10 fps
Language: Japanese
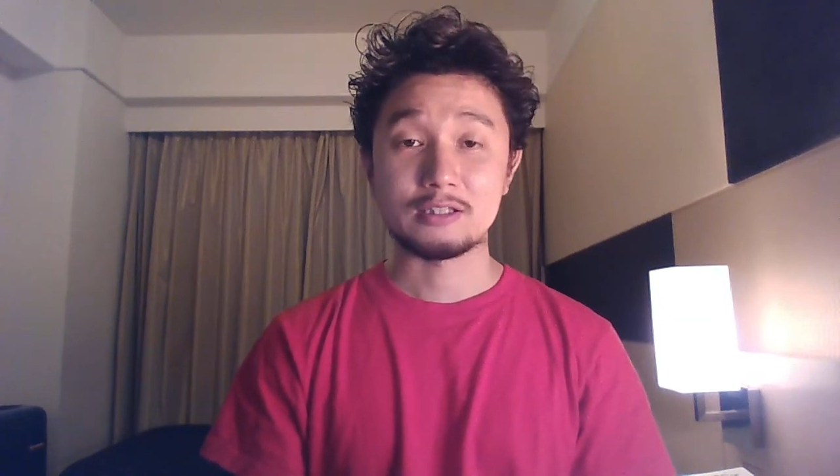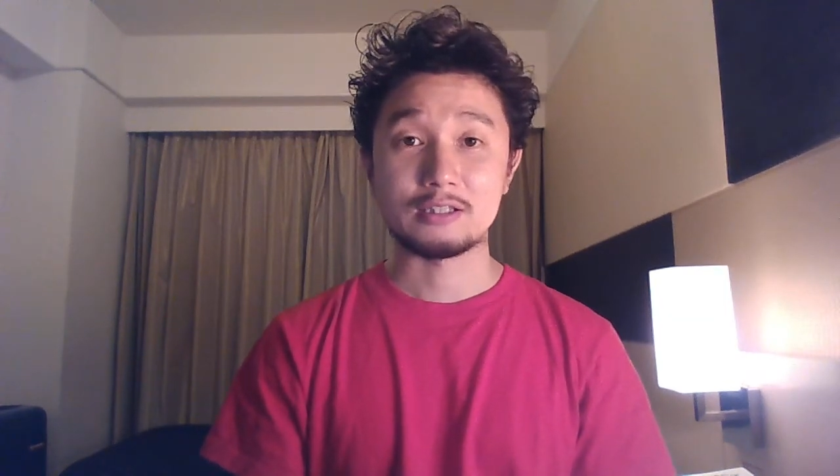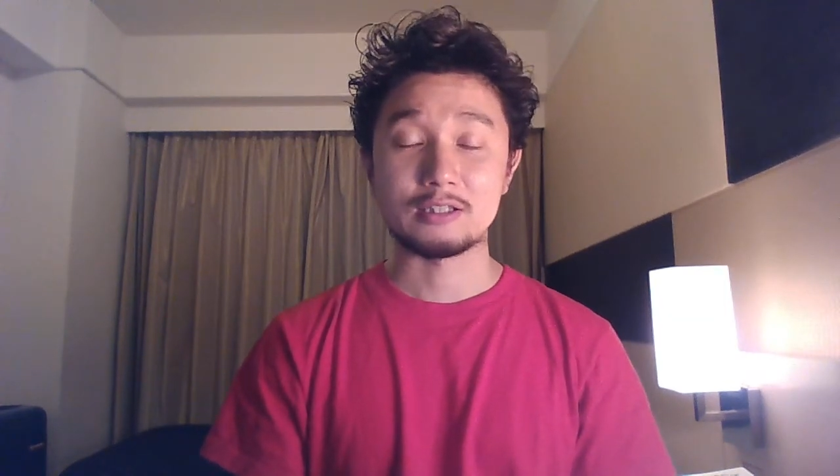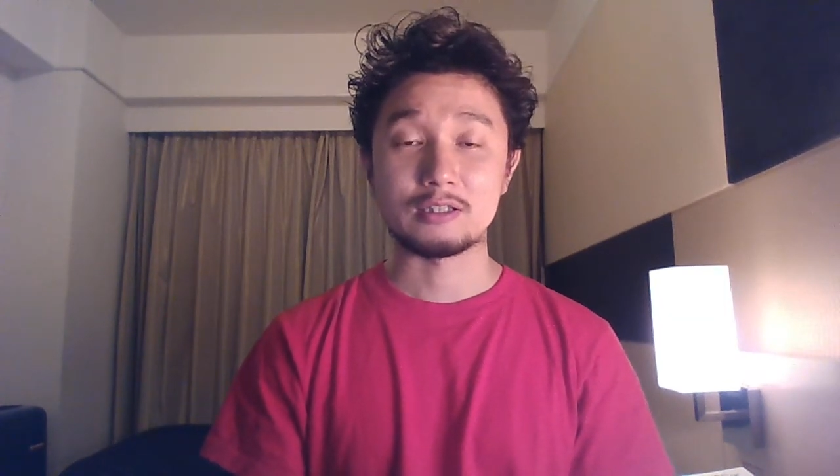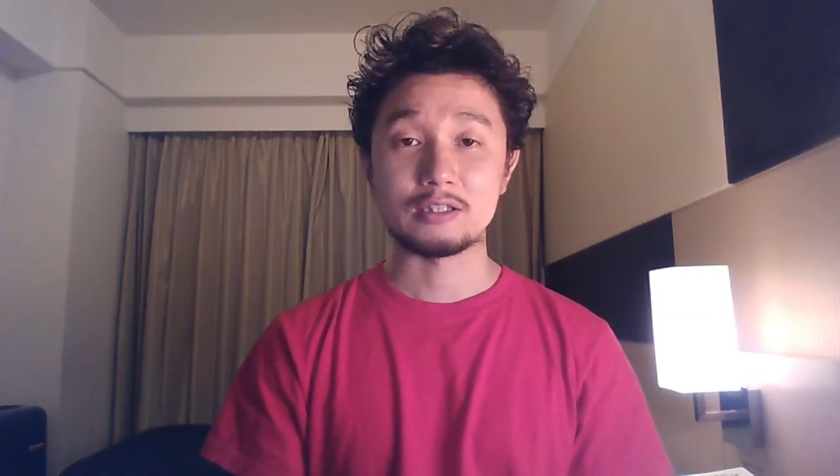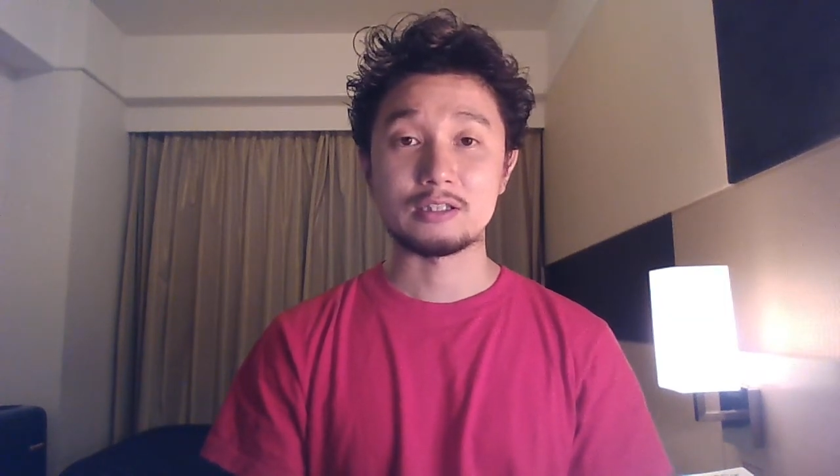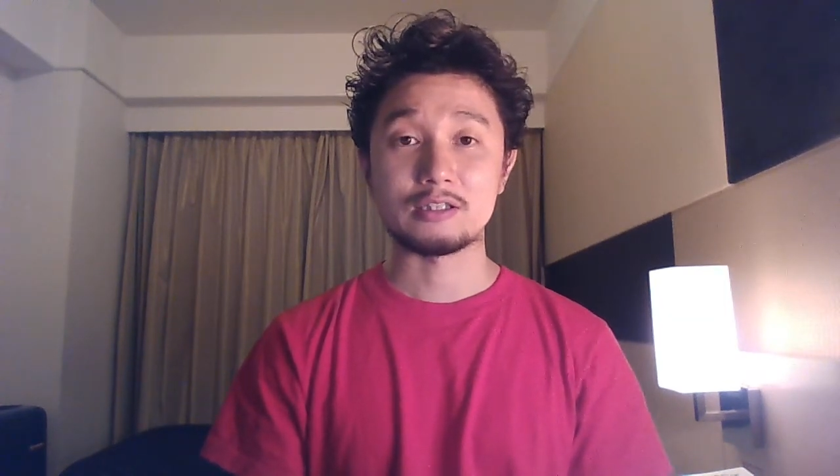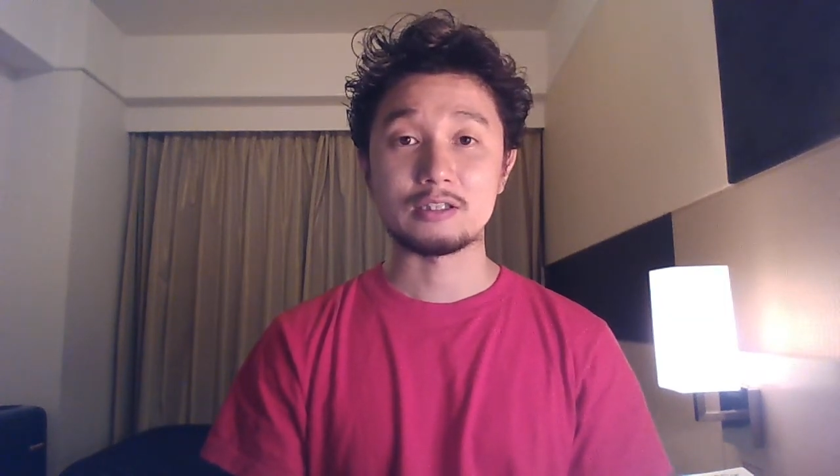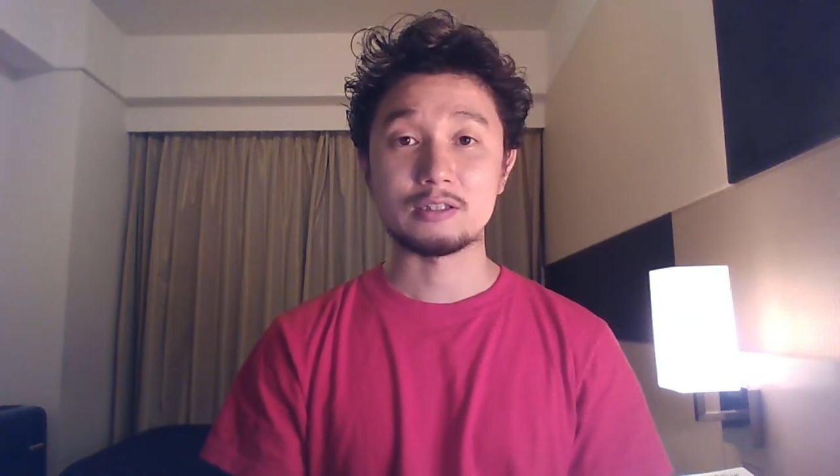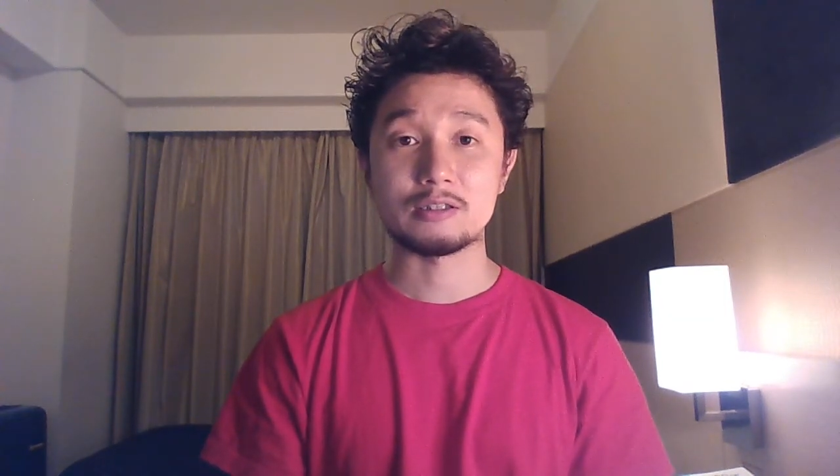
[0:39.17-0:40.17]

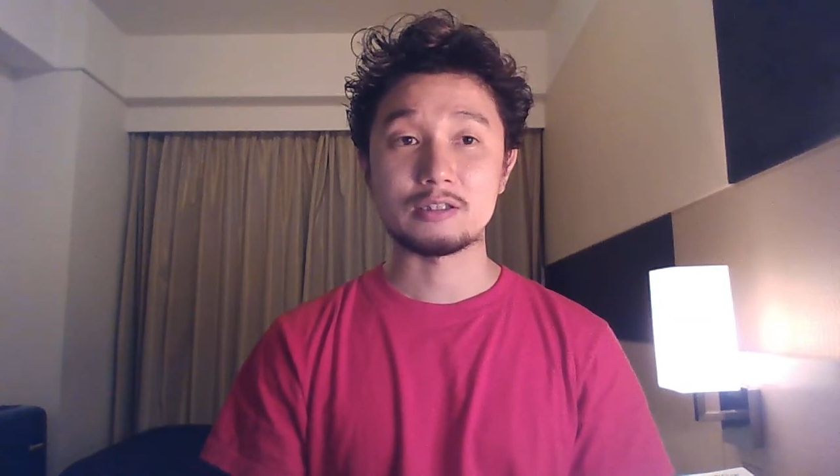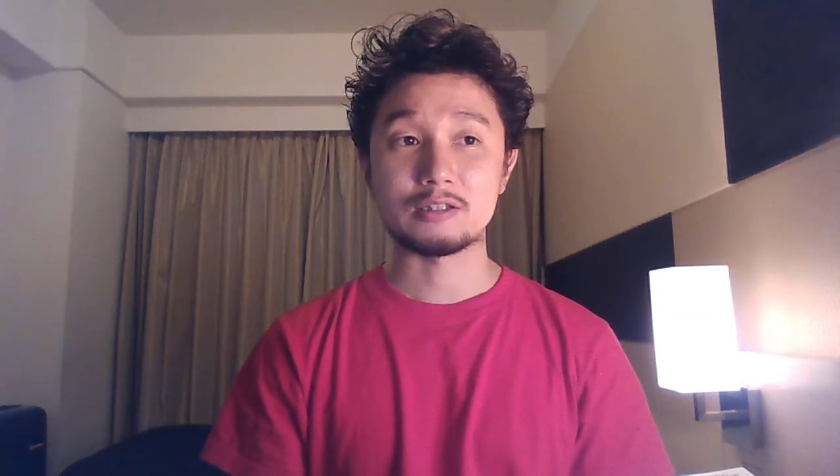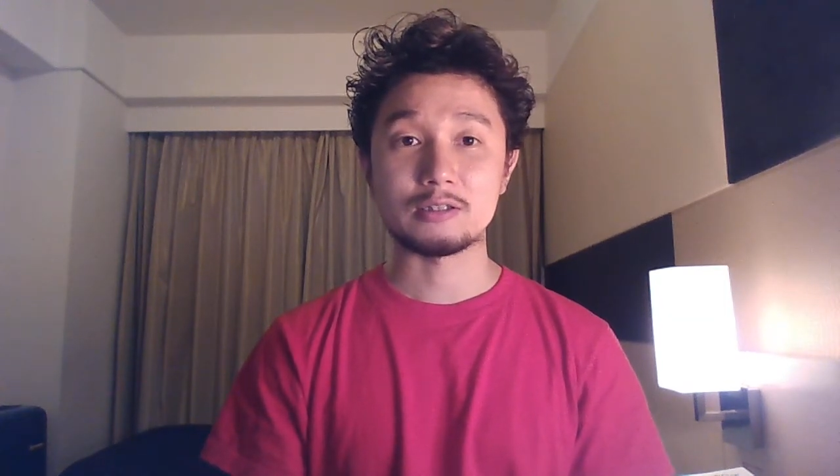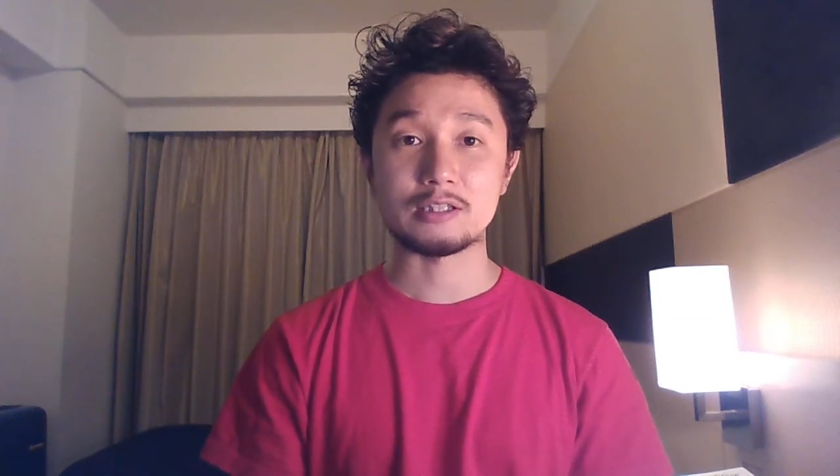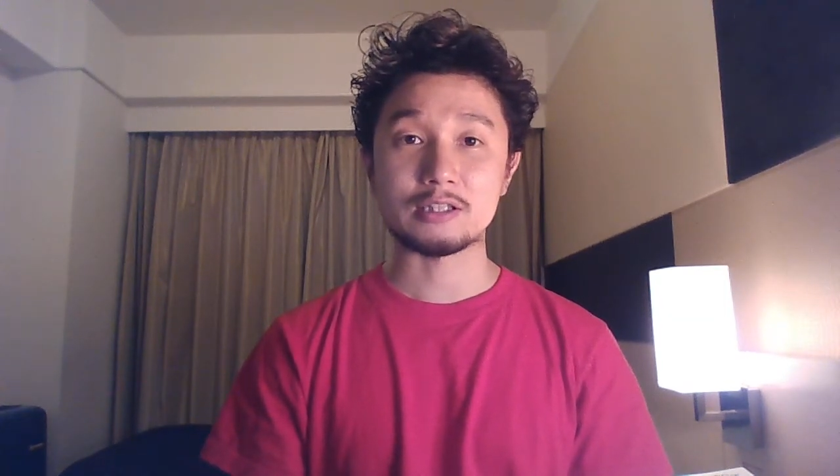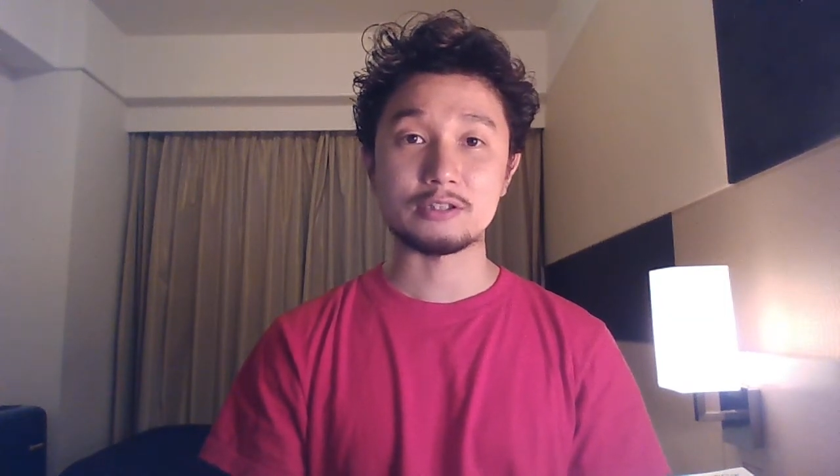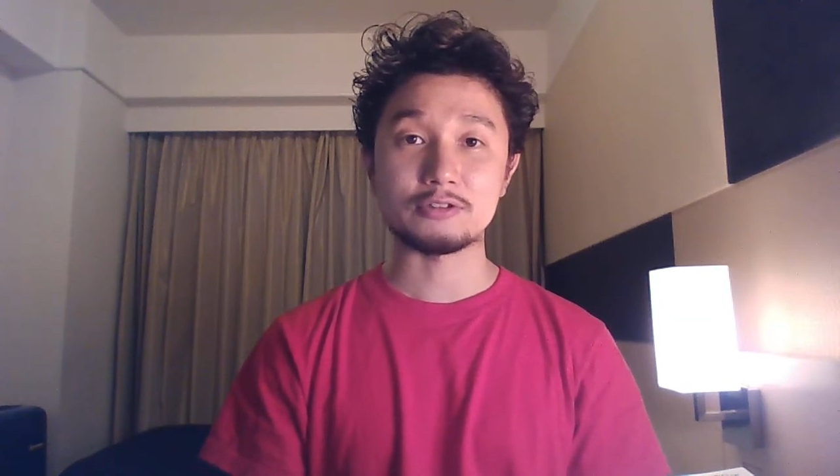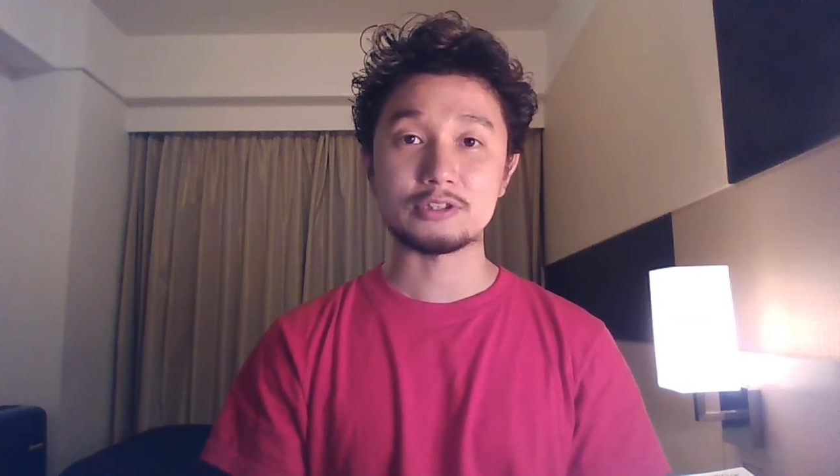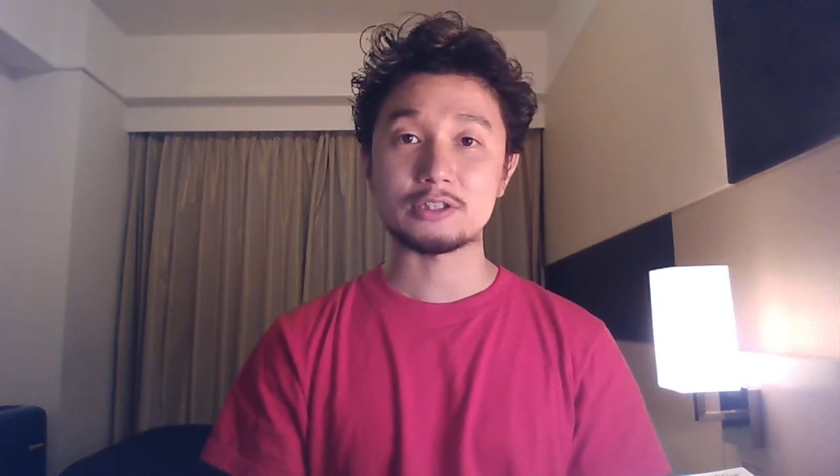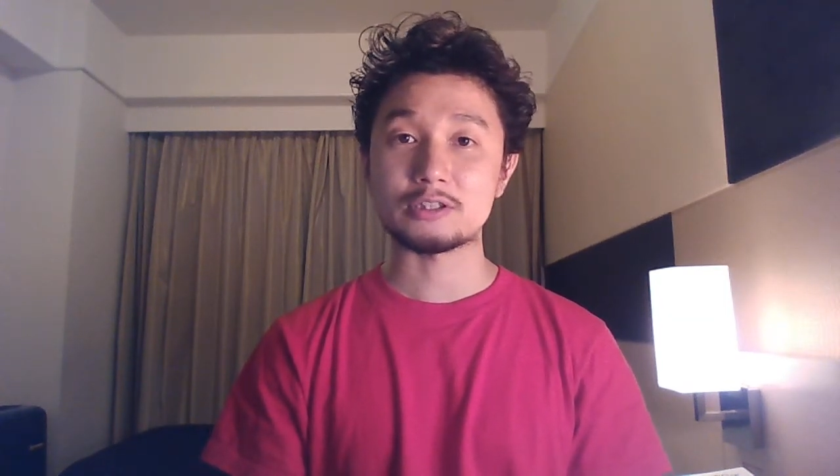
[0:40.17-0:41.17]
えー、やけ
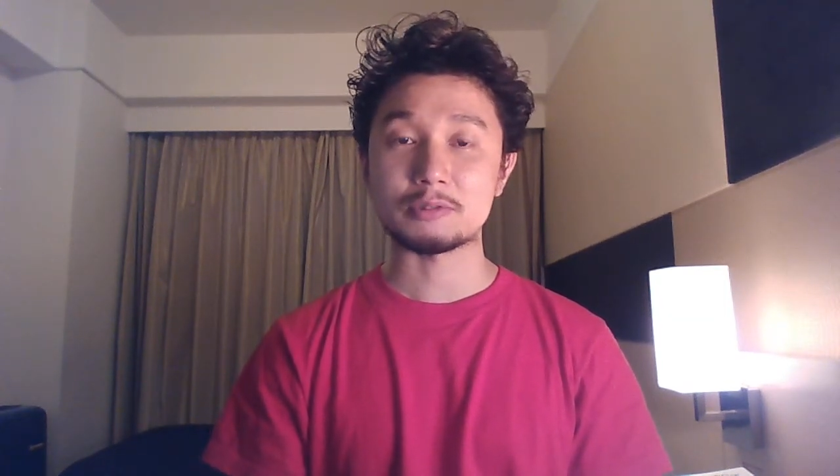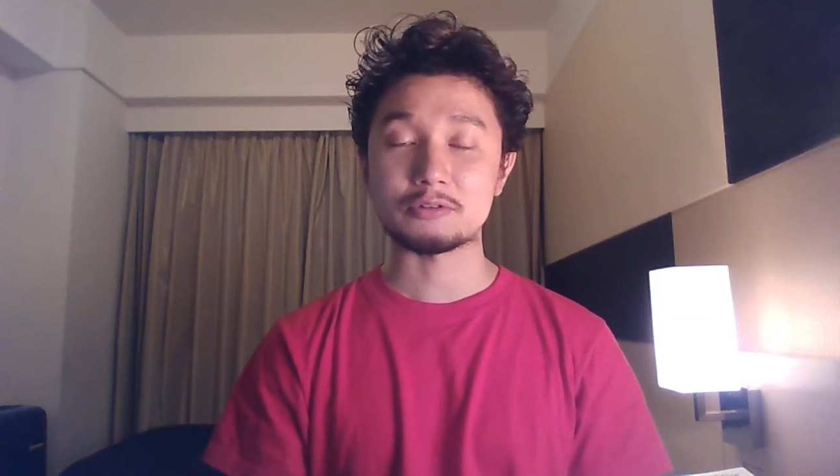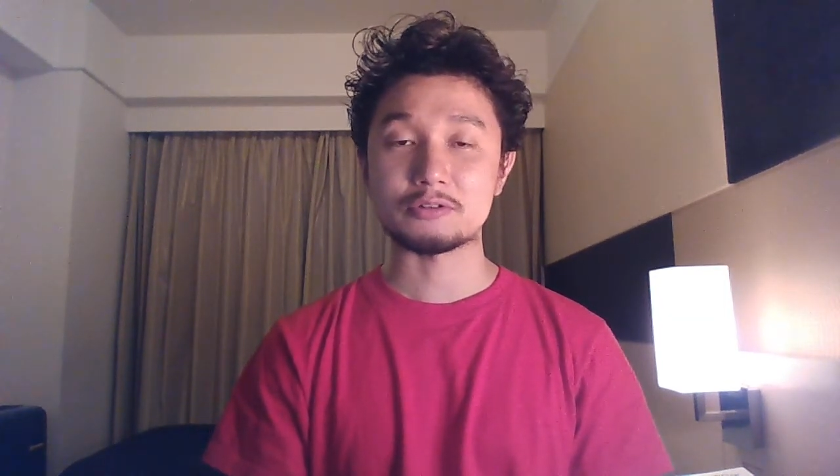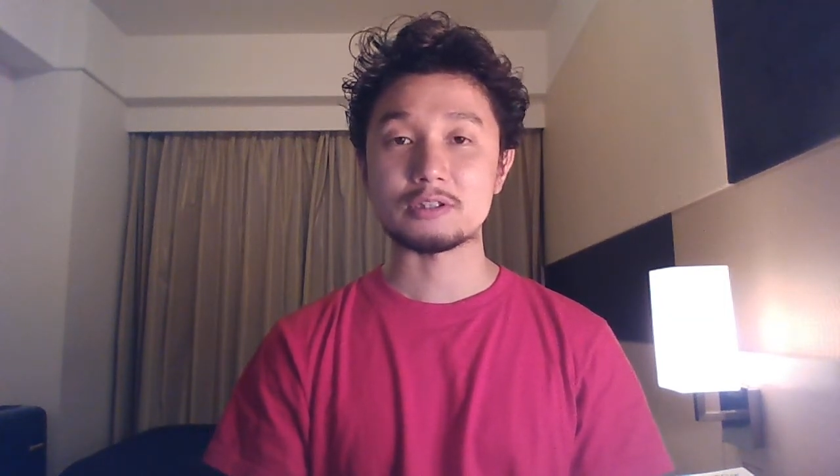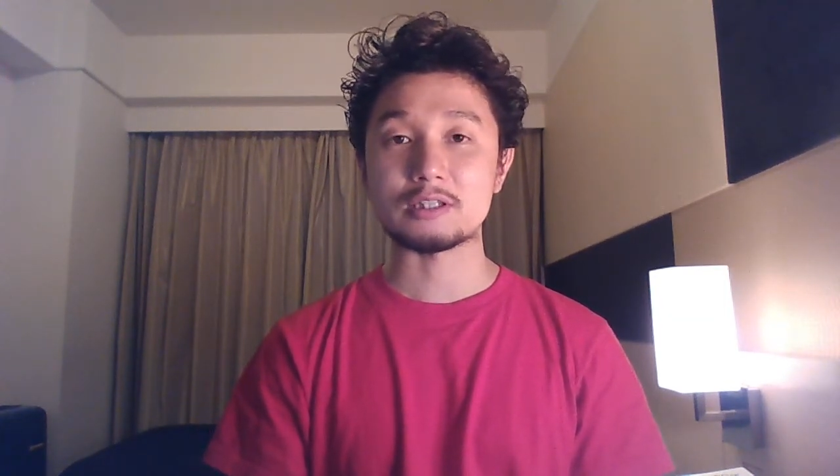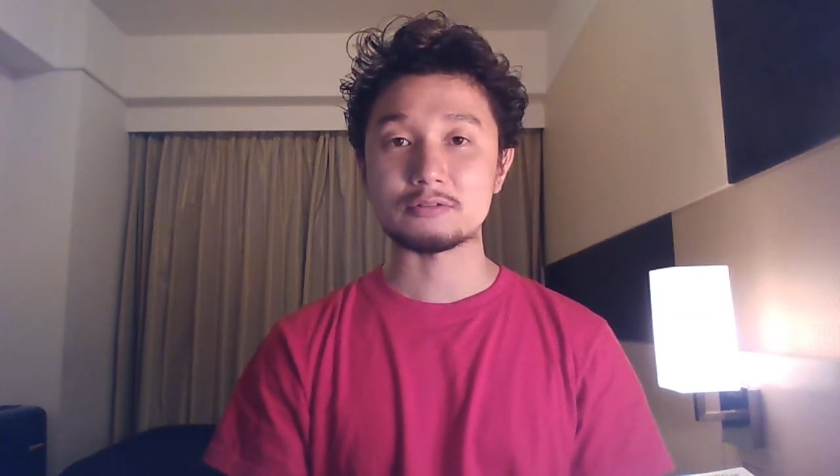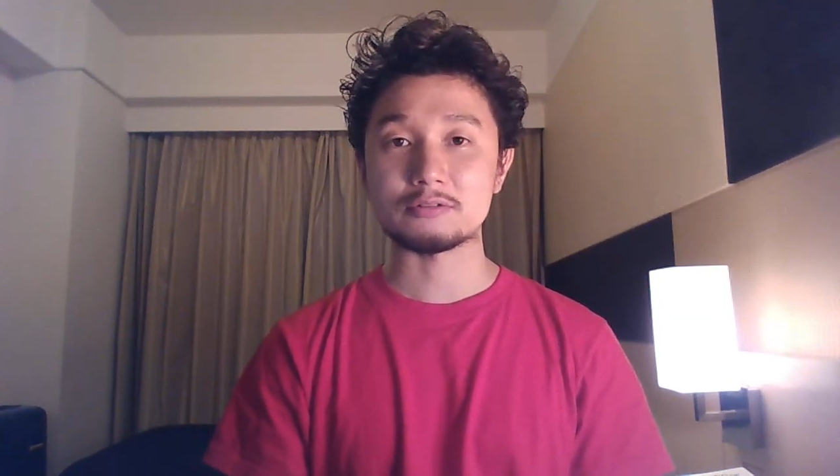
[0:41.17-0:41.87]
食いしてしまう時がある。